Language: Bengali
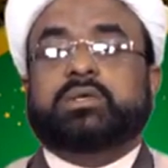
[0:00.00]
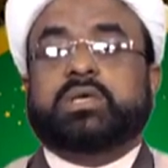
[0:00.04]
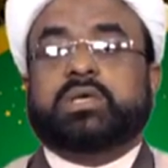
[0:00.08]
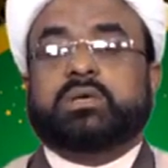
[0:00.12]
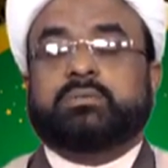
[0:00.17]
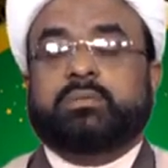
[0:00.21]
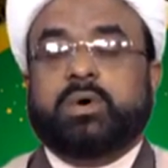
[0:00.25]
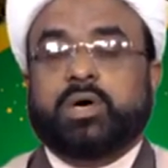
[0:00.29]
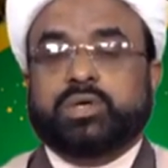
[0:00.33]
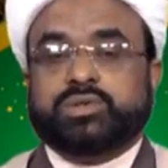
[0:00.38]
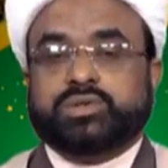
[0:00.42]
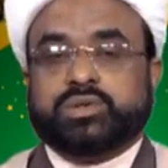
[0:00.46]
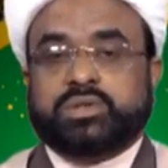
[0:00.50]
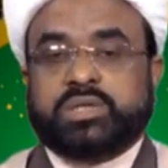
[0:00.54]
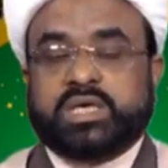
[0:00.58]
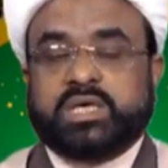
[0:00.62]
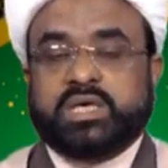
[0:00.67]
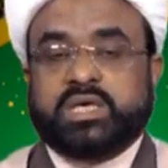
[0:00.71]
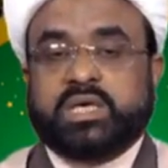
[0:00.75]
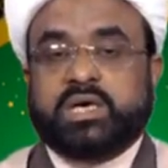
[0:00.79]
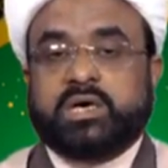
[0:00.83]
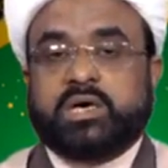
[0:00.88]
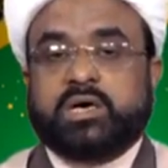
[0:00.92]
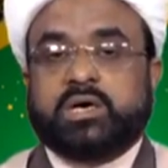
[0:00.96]
ওনার
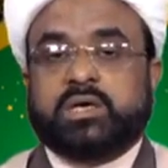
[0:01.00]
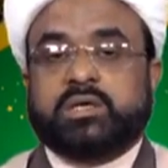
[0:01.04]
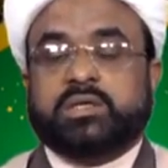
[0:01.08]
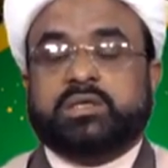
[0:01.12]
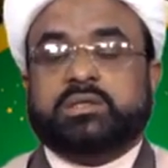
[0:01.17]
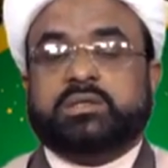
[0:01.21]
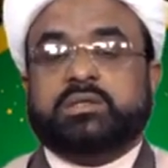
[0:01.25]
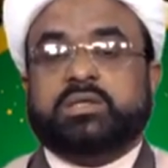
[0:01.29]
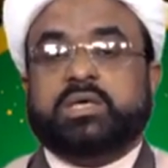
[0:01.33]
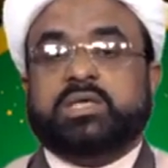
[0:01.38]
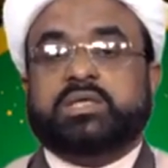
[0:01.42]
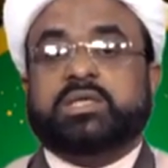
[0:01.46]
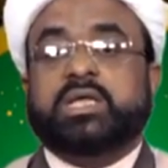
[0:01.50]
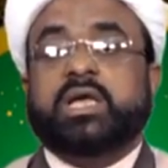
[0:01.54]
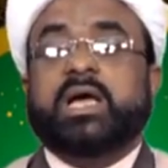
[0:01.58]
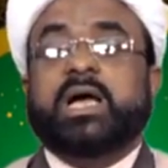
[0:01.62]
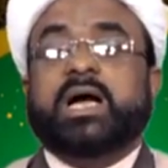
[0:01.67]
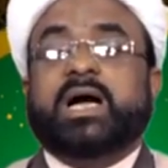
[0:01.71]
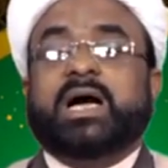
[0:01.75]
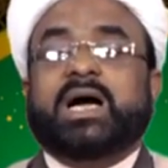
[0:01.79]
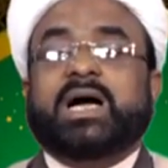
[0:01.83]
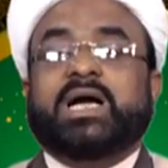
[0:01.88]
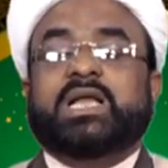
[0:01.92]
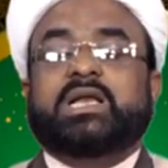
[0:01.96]
বংশধারীরা আর
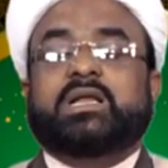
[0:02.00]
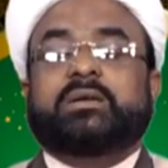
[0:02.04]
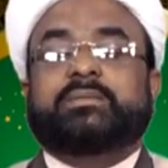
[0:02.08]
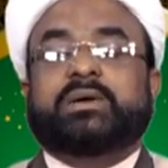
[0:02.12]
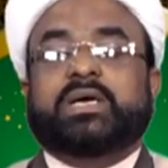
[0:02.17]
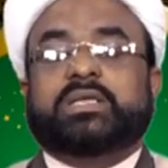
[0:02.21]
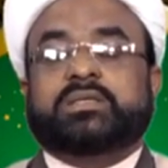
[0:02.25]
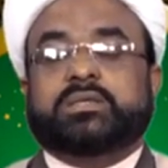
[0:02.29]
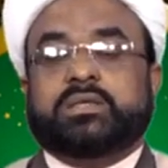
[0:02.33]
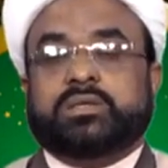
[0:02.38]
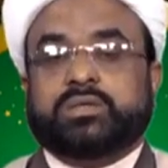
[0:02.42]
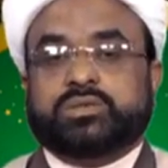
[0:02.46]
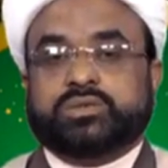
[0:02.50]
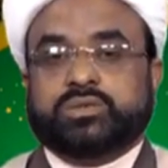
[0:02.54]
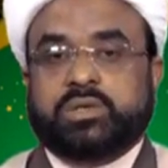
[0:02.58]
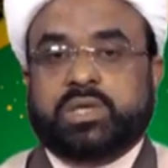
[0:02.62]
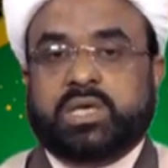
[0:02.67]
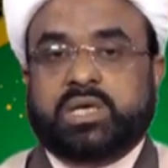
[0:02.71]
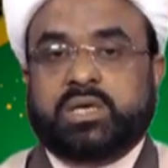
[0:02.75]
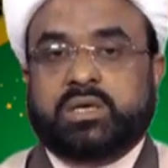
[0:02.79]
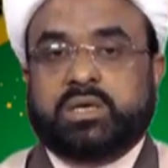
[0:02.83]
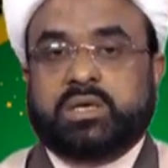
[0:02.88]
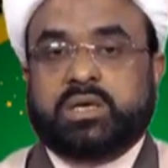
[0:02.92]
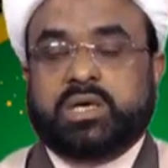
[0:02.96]
আহলে বায়তে রসুল
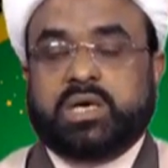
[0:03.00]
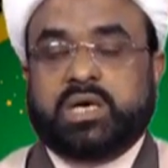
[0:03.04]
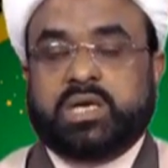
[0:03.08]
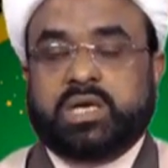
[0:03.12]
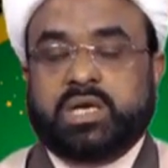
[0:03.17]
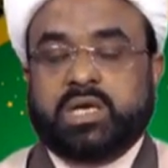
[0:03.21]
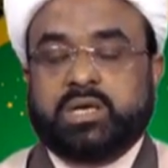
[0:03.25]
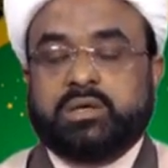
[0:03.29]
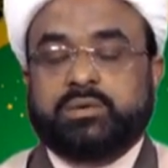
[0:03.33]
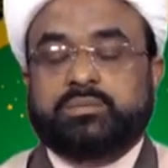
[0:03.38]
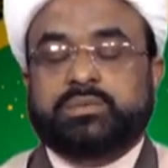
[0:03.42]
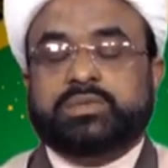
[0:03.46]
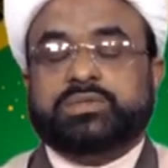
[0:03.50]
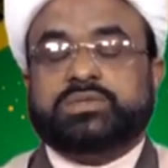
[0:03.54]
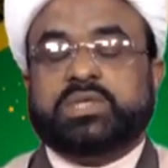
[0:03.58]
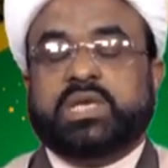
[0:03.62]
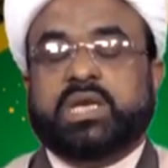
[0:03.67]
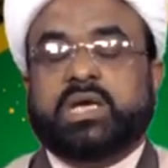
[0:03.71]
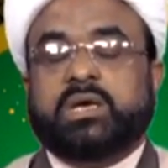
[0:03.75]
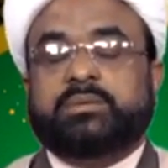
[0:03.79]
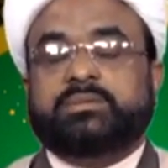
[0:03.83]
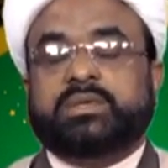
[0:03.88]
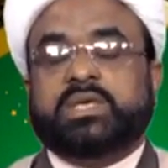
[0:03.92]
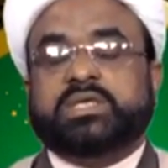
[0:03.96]

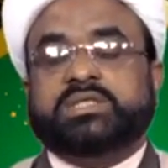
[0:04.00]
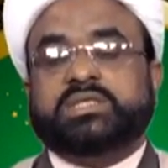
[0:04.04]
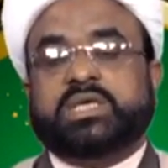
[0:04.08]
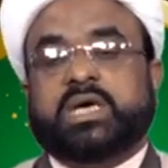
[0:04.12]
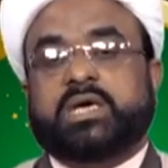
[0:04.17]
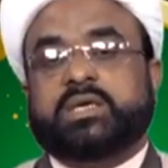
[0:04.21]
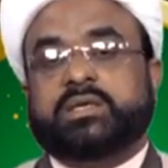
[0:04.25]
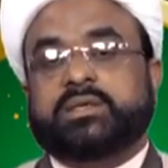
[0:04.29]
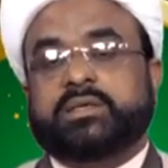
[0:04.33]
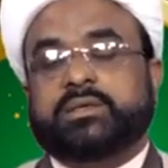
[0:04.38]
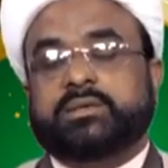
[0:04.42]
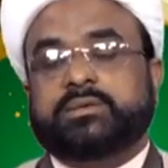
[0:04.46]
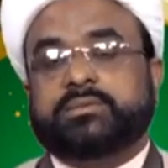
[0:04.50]
আলহিমুসাল্লামরা চান